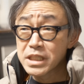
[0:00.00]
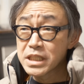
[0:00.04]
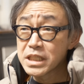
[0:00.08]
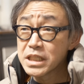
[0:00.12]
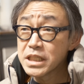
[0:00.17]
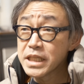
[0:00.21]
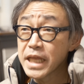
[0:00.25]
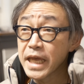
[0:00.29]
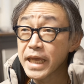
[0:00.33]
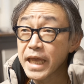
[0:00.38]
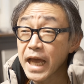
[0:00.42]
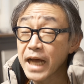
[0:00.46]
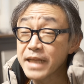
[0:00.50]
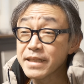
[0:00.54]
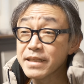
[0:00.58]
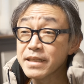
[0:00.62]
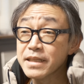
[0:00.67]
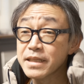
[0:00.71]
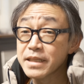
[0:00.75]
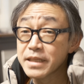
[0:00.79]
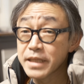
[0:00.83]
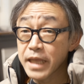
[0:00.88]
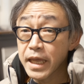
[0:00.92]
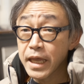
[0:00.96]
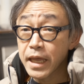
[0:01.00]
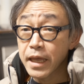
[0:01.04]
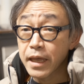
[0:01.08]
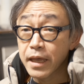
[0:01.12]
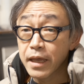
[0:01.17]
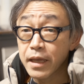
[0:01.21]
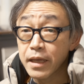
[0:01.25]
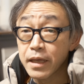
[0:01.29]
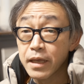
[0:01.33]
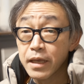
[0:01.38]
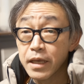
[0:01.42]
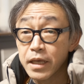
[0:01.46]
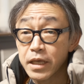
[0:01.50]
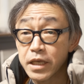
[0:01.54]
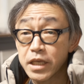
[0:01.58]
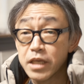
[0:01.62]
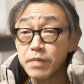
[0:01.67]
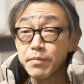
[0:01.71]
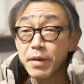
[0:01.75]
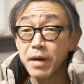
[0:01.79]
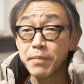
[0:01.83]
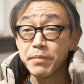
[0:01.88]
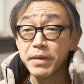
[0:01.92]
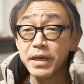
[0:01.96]
ちでやって
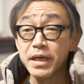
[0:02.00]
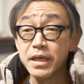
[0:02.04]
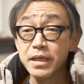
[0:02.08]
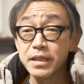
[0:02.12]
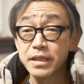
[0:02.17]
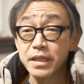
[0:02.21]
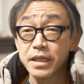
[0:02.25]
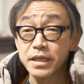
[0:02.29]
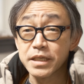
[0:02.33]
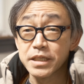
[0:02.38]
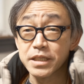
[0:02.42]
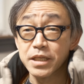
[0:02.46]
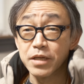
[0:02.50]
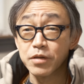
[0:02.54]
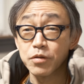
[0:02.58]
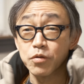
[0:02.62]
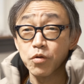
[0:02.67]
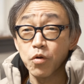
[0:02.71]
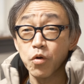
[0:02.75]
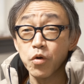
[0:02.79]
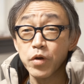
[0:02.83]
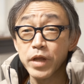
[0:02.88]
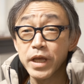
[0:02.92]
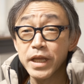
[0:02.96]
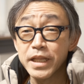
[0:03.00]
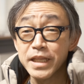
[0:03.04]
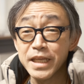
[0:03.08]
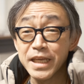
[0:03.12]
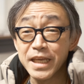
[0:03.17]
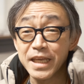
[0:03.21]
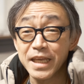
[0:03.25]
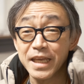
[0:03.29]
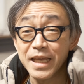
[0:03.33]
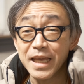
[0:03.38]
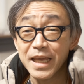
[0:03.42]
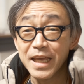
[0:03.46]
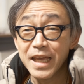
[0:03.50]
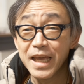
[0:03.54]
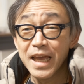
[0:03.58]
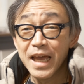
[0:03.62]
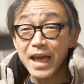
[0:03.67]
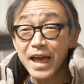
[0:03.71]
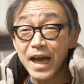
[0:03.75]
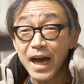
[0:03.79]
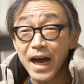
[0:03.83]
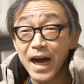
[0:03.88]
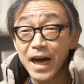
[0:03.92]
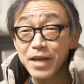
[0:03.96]
今メインできてるこれに
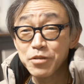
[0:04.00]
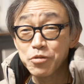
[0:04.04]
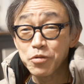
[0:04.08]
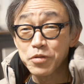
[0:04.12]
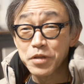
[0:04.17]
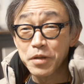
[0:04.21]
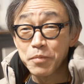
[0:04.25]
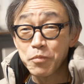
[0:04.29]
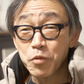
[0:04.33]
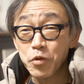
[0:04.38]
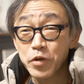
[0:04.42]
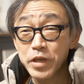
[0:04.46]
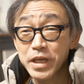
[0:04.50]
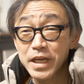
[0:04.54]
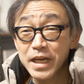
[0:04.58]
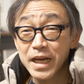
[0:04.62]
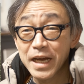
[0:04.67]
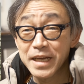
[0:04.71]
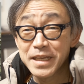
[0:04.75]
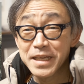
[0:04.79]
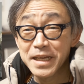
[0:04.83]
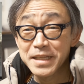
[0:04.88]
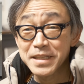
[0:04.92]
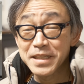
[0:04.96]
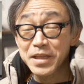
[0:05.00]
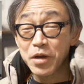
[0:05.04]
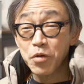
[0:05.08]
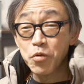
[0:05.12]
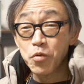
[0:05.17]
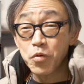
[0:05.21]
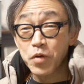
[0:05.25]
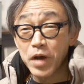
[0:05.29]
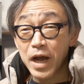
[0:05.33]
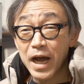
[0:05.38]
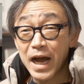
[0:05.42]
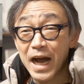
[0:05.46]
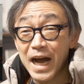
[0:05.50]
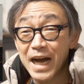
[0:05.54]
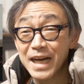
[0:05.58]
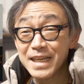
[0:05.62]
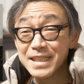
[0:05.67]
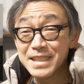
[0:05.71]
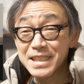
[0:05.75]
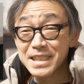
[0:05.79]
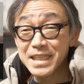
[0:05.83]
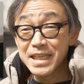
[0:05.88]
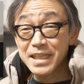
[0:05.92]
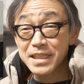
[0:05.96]
後でもう一回やった方が
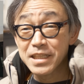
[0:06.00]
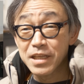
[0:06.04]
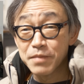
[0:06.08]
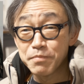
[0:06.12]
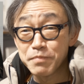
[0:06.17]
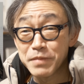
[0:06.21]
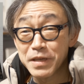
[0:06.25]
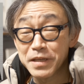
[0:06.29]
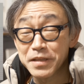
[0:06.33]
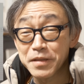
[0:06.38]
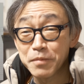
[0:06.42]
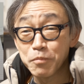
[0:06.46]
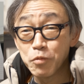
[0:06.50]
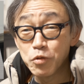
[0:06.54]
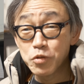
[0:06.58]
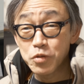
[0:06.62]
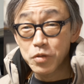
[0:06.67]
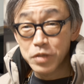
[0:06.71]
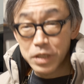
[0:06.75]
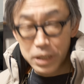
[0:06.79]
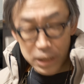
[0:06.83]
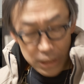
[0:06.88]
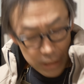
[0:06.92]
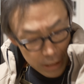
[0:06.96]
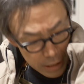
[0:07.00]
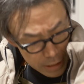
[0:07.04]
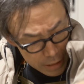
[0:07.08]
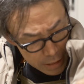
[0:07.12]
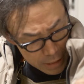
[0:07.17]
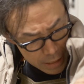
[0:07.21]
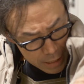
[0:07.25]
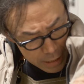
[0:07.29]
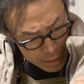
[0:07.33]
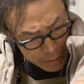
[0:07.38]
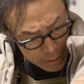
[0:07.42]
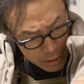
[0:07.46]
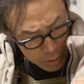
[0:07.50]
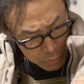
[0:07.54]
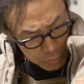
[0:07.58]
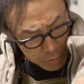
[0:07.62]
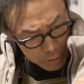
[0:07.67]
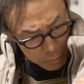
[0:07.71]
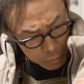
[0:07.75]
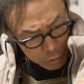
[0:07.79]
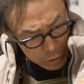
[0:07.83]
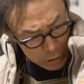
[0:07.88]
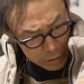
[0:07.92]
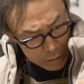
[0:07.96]
反省点見えてもっと綺麗にやれたの
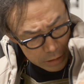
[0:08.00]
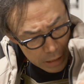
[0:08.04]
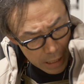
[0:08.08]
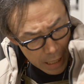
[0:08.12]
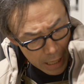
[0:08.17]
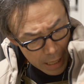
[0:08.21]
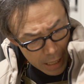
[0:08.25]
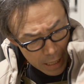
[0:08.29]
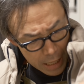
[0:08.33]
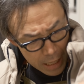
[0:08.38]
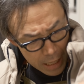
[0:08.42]
かもしんない